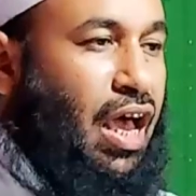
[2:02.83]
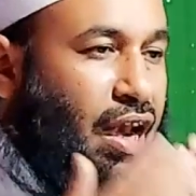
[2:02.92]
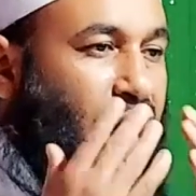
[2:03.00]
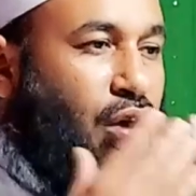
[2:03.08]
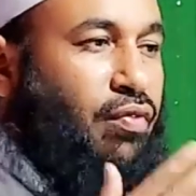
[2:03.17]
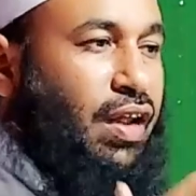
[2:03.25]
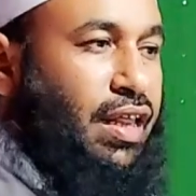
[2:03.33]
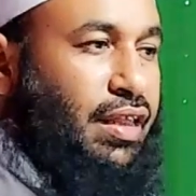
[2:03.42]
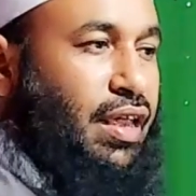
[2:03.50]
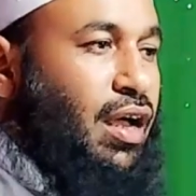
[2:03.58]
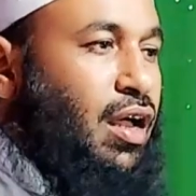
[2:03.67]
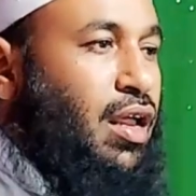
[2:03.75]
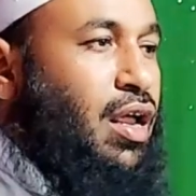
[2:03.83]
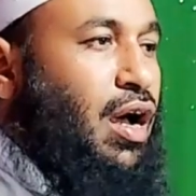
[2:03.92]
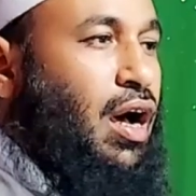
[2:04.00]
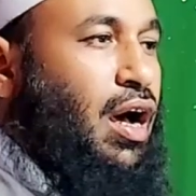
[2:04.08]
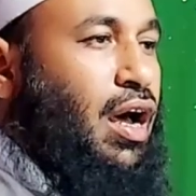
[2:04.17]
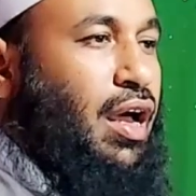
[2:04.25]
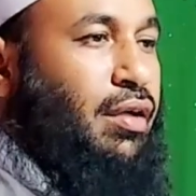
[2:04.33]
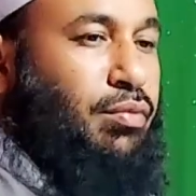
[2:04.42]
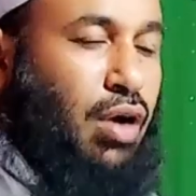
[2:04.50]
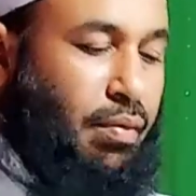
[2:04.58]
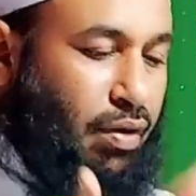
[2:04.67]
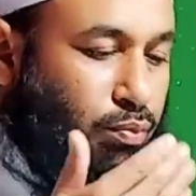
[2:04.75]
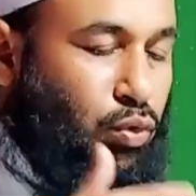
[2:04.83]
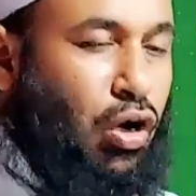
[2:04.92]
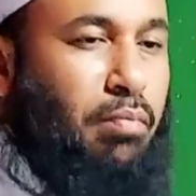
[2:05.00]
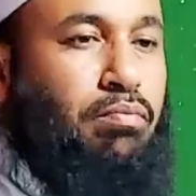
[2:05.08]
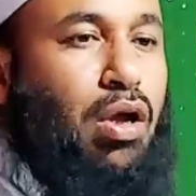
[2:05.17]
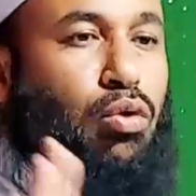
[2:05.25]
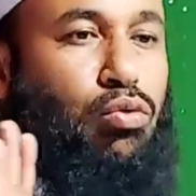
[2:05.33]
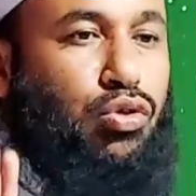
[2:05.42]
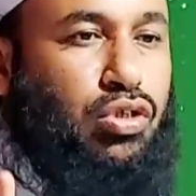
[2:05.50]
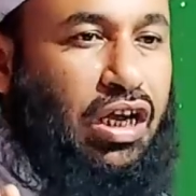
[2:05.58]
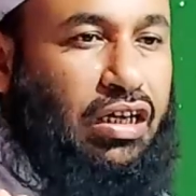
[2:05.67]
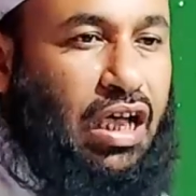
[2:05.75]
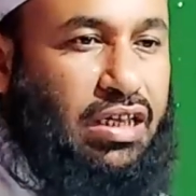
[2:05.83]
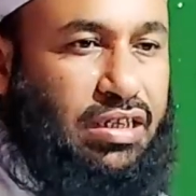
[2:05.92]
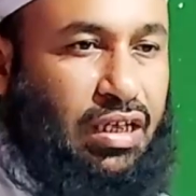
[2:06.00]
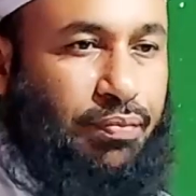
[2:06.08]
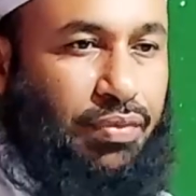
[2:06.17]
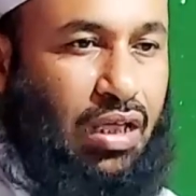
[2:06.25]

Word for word: আর নাখো পানি দিয়া আমরা মুকম্মল উজুজ একটা আছে